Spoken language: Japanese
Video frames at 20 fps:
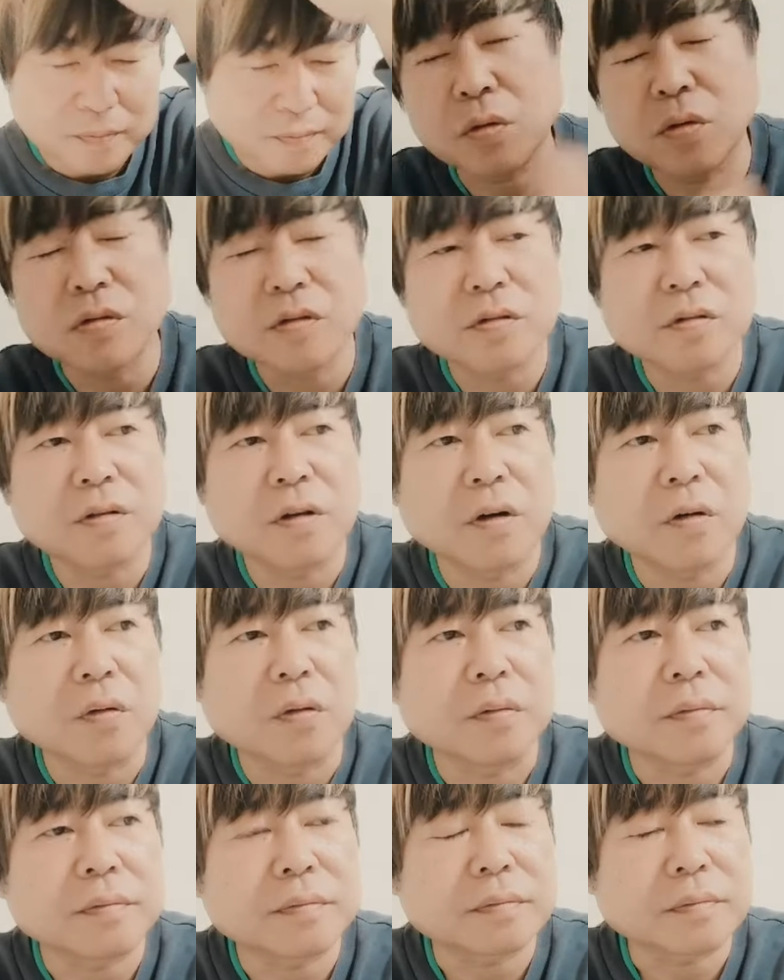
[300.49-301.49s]
藤淳也
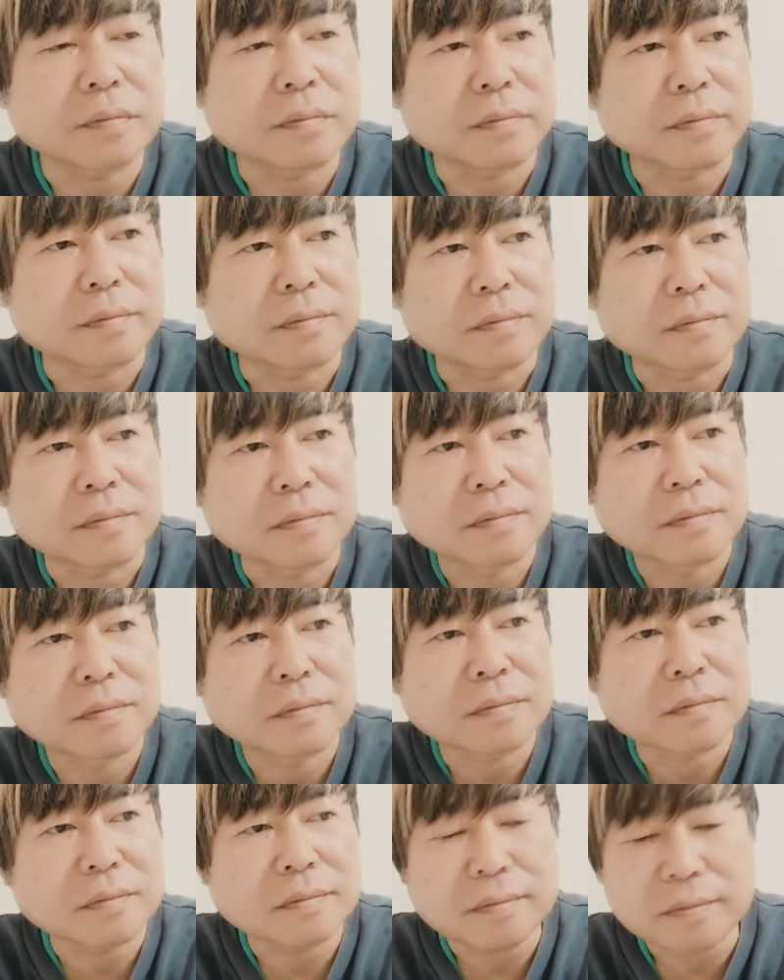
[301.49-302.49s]
の
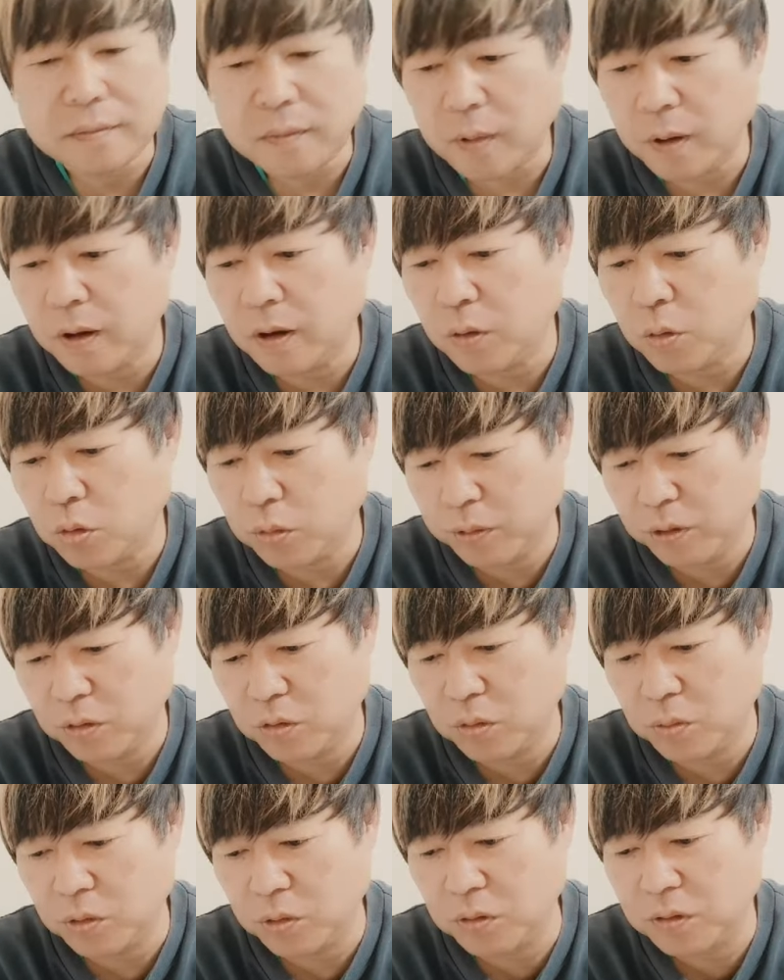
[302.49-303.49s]
A 子
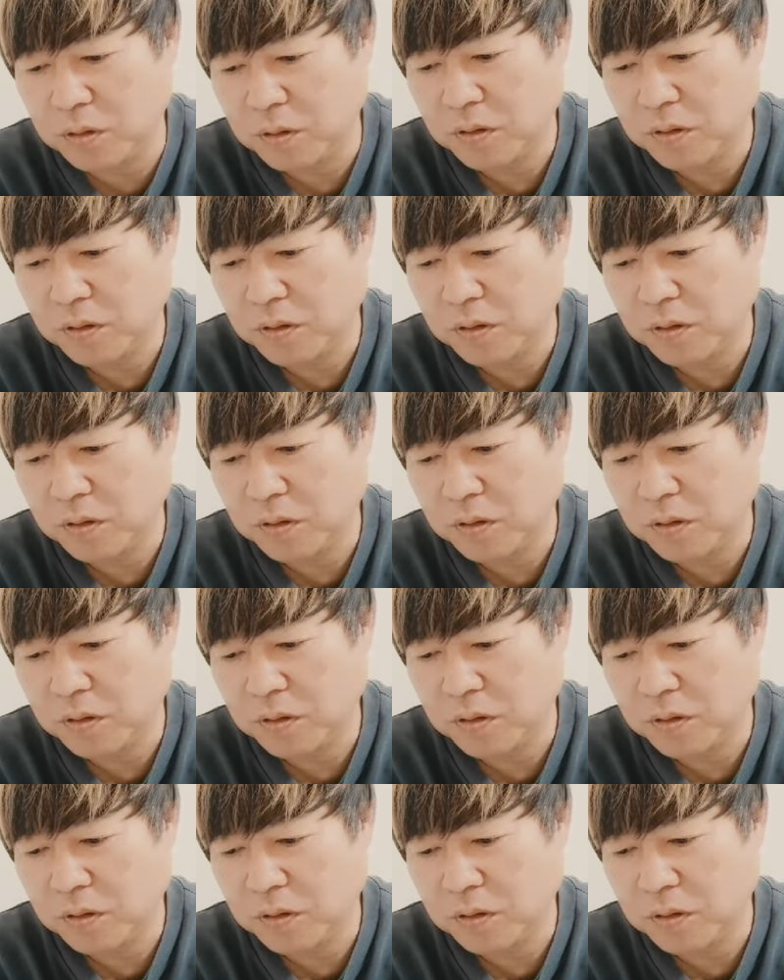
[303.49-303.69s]
B 子も、